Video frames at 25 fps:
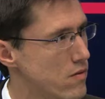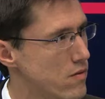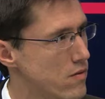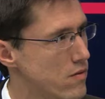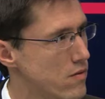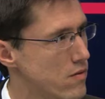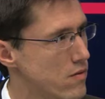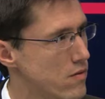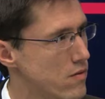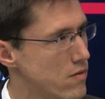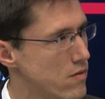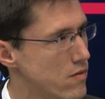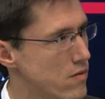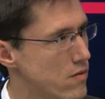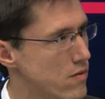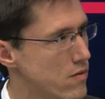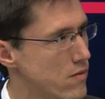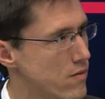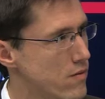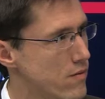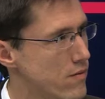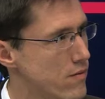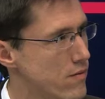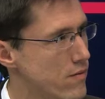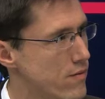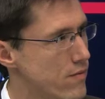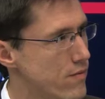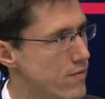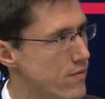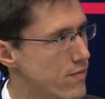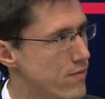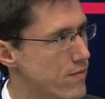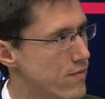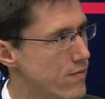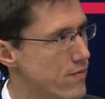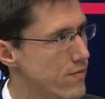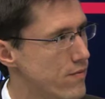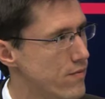Energieversorgung
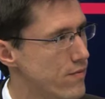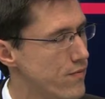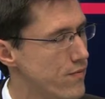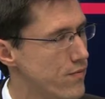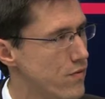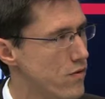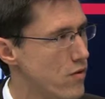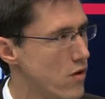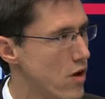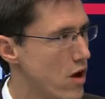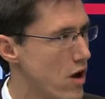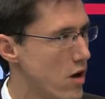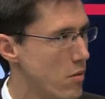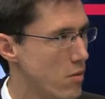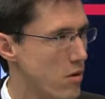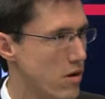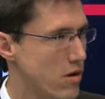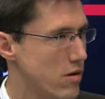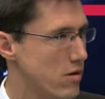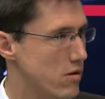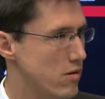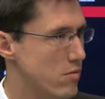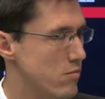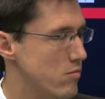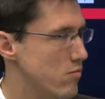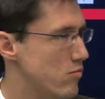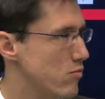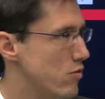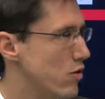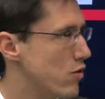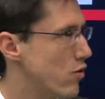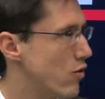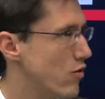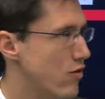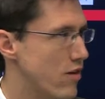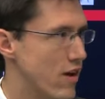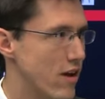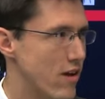darstellen können. Aber ähm, die
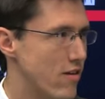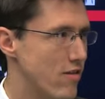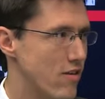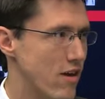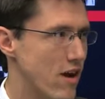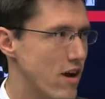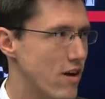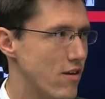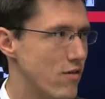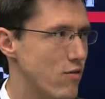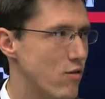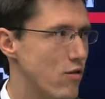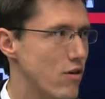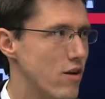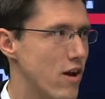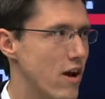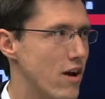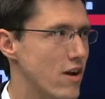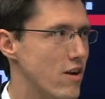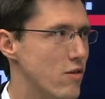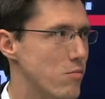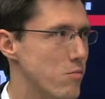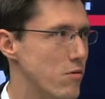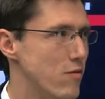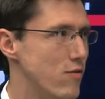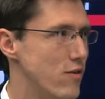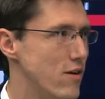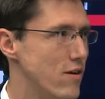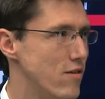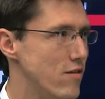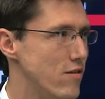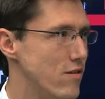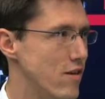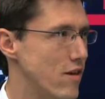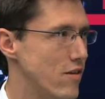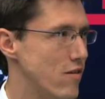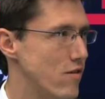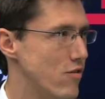Konzerne sagen, es ist noch lange nicht
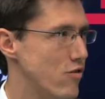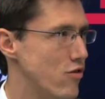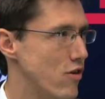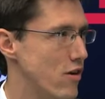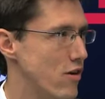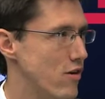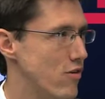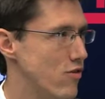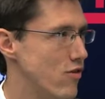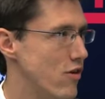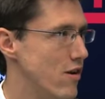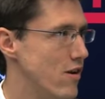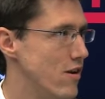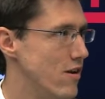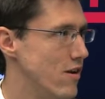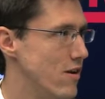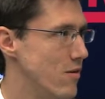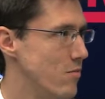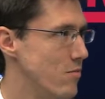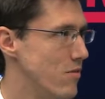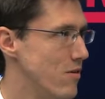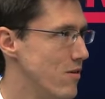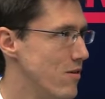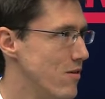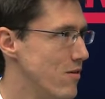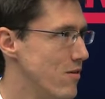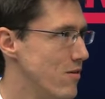bewiesen, dass es Schäden, Schäden gibt.